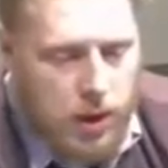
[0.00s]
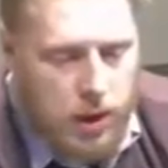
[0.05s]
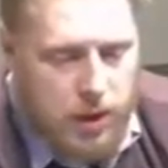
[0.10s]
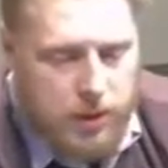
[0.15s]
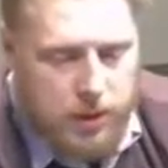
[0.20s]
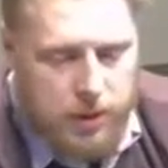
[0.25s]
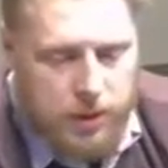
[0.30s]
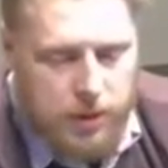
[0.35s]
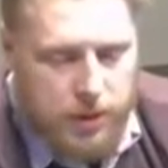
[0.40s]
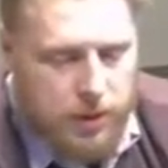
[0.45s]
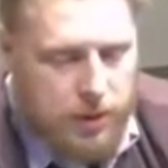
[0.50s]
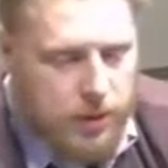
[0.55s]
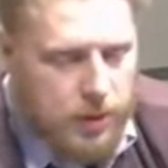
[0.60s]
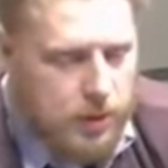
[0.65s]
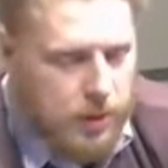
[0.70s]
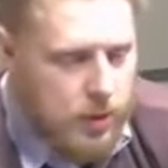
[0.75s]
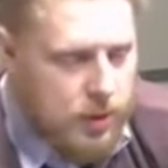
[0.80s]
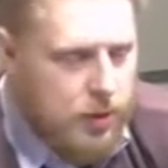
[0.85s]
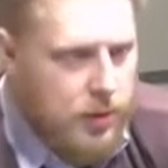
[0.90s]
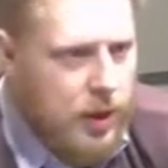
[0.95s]
teraz
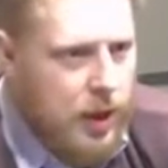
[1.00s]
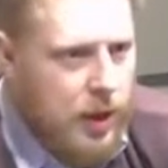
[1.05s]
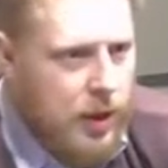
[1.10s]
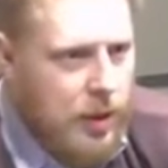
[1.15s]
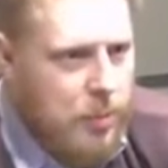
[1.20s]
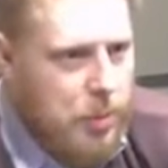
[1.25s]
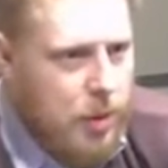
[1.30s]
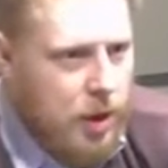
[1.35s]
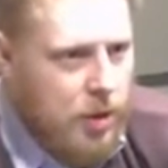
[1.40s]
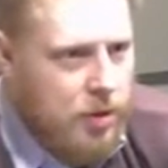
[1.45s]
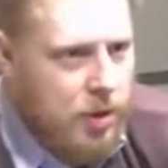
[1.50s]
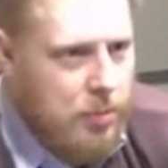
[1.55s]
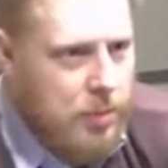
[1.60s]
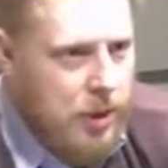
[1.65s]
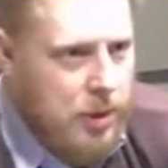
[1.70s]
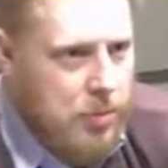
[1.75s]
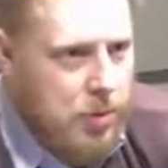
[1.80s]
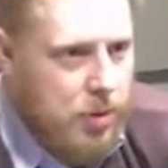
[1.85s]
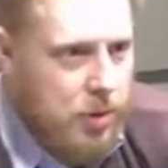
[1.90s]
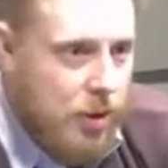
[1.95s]
y, chwila na porażki,
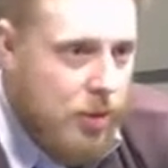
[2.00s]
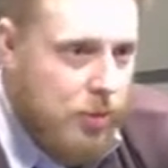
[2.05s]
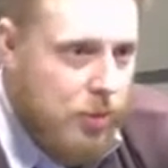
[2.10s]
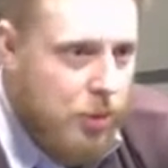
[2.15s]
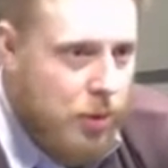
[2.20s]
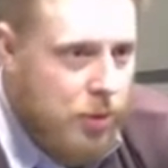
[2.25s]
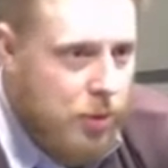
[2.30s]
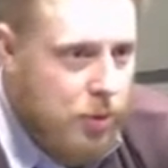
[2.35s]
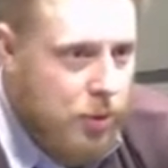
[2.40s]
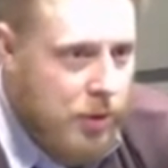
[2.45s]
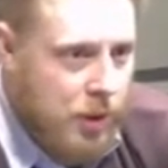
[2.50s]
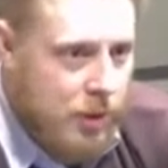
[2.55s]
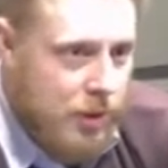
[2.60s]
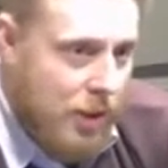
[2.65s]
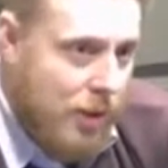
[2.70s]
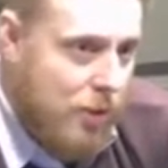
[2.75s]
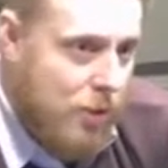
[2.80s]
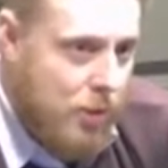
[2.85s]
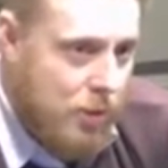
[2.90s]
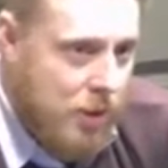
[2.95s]
panie pośle. Było o
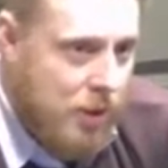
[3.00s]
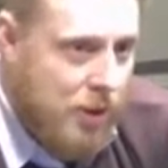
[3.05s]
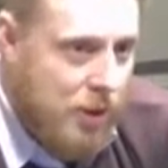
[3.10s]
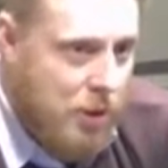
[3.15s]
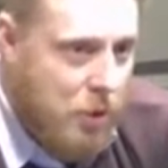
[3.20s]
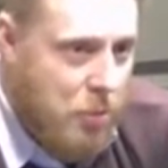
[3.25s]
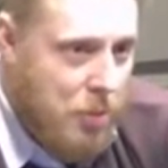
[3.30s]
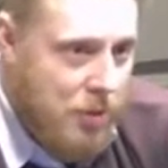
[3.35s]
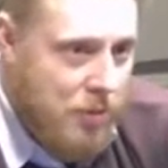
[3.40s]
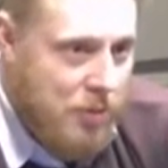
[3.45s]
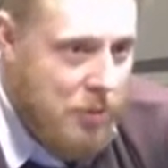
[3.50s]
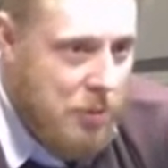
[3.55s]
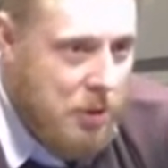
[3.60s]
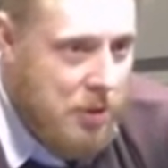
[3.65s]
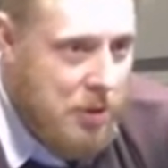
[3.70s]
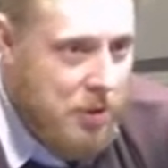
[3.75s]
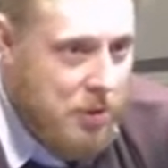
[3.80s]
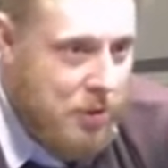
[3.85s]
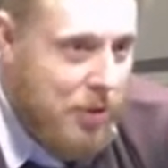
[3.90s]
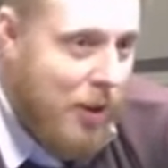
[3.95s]
sukcesach, których nie chciał pan
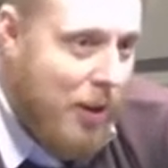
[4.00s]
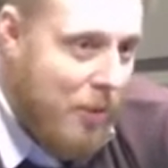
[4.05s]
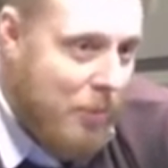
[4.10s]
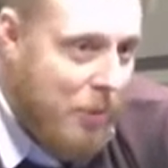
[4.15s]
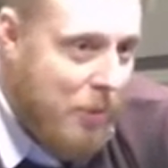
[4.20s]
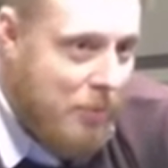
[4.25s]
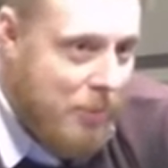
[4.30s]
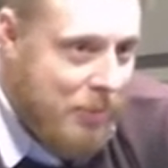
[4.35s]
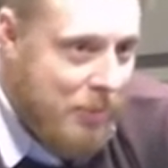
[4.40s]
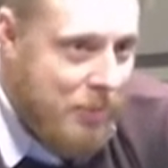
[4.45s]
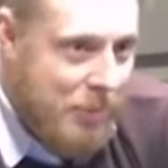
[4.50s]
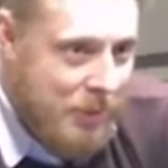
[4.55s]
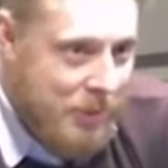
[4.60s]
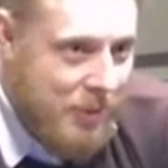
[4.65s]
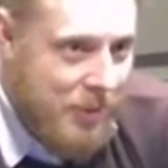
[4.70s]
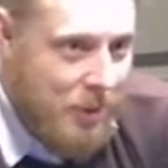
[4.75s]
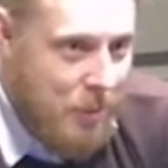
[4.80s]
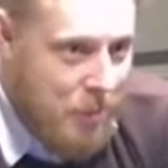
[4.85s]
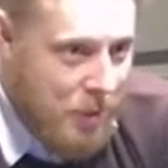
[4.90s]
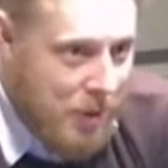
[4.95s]
wymienić, to ale po,
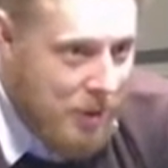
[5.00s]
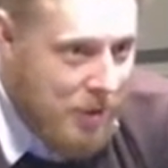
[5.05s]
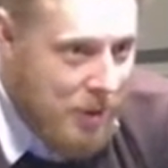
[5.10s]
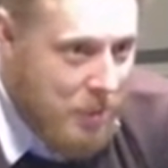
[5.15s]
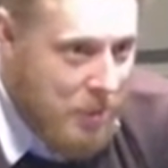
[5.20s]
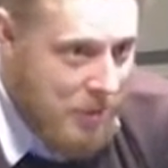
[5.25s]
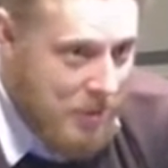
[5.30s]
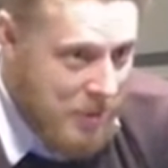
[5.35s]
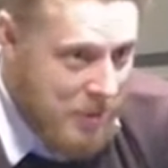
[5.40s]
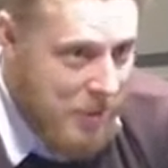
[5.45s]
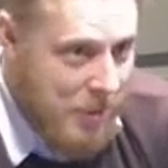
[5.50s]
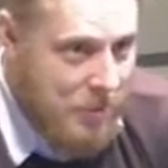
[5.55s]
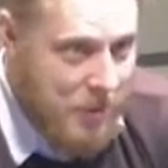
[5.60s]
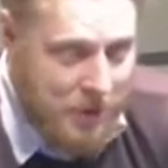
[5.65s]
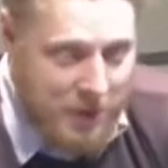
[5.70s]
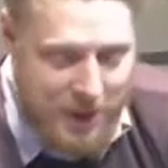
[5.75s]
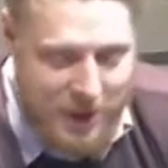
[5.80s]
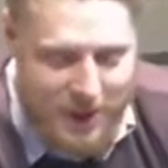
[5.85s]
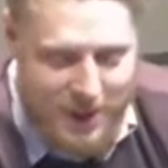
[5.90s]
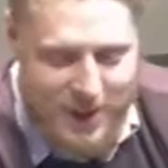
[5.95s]
po, o porażkach pewnie pan
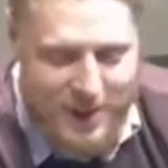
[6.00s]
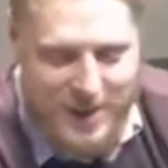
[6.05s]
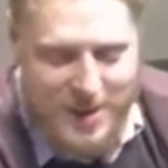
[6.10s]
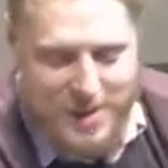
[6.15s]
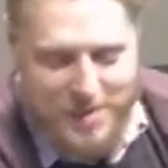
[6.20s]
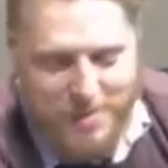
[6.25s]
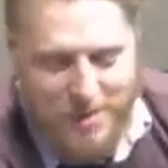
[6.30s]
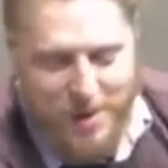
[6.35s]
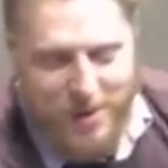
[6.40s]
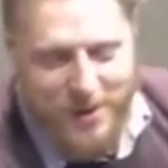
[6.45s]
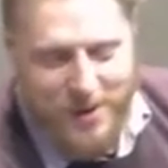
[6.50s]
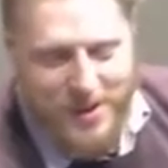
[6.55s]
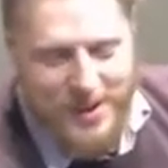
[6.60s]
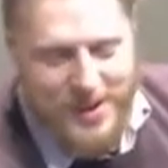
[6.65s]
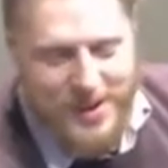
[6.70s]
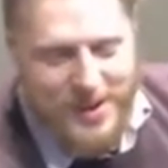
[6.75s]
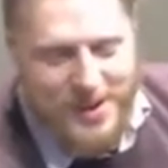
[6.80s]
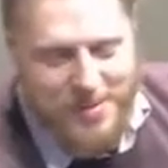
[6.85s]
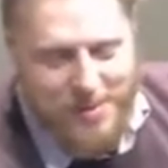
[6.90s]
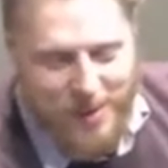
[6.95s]
powie. Powiedzmy powie,
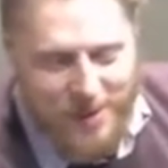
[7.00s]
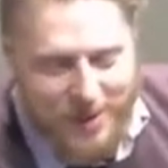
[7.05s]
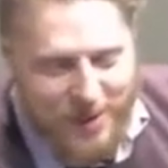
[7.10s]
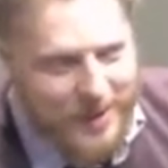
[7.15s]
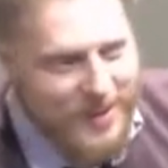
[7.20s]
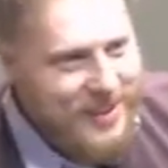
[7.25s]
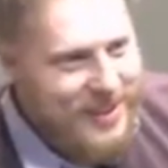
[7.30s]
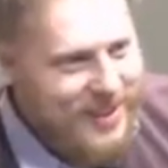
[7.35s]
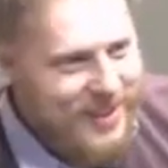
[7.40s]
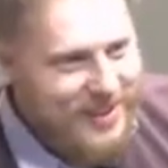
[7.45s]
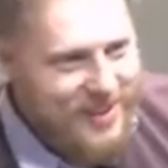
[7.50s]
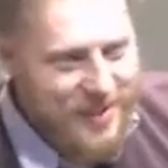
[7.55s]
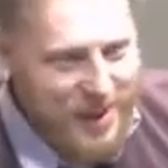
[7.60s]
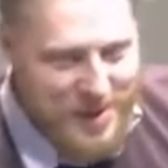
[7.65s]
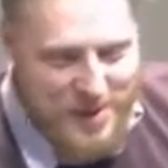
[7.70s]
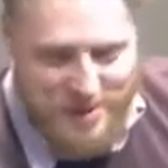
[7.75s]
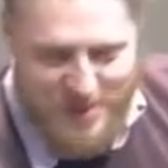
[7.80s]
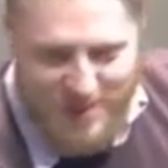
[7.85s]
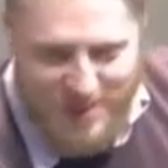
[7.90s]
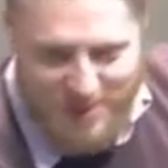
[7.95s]
poważnie, jakie powie, sukcesy.
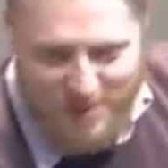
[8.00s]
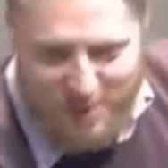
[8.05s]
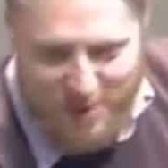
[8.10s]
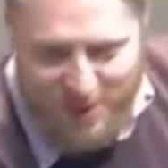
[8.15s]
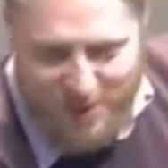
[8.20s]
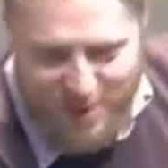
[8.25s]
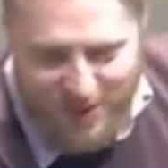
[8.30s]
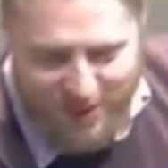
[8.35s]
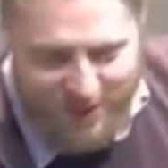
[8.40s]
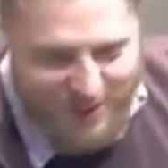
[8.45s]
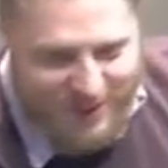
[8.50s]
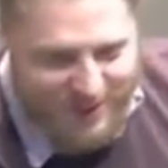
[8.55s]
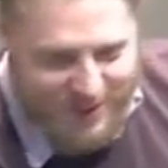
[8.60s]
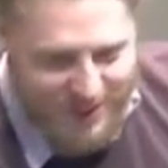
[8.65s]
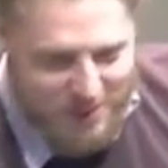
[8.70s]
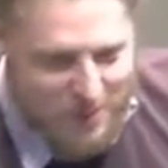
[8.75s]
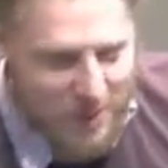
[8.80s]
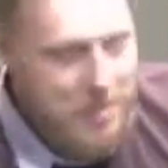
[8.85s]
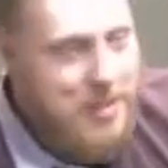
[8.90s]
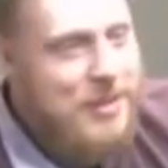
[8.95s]
Powie pan sporo, to jest
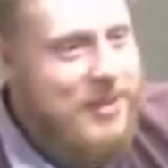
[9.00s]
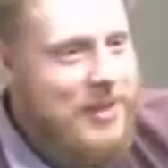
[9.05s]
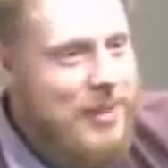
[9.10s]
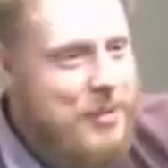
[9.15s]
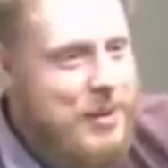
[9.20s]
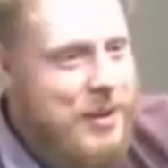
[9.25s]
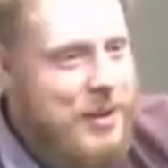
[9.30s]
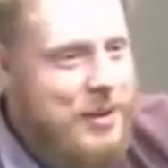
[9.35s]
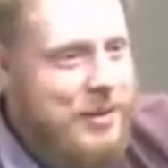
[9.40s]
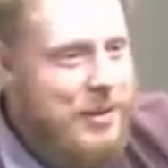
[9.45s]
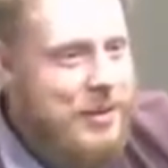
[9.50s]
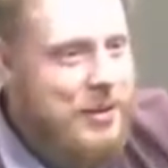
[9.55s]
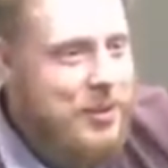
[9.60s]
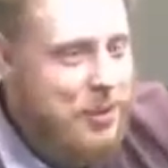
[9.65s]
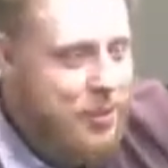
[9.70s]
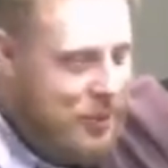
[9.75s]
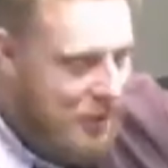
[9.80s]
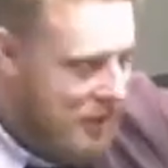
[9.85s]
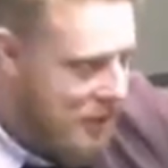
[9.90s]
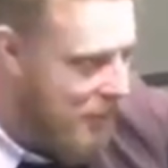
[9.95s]
ten moment, zamieniam się w
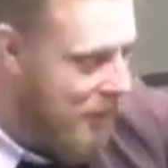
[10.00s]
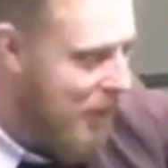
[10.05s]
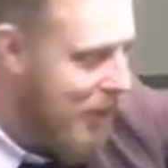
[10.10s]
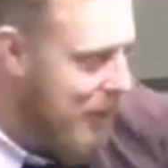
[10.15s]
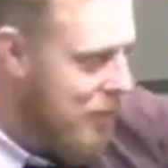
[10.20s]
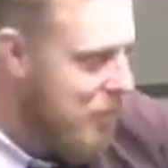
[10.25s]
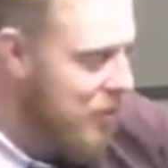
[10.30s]
słuch i chwilę nie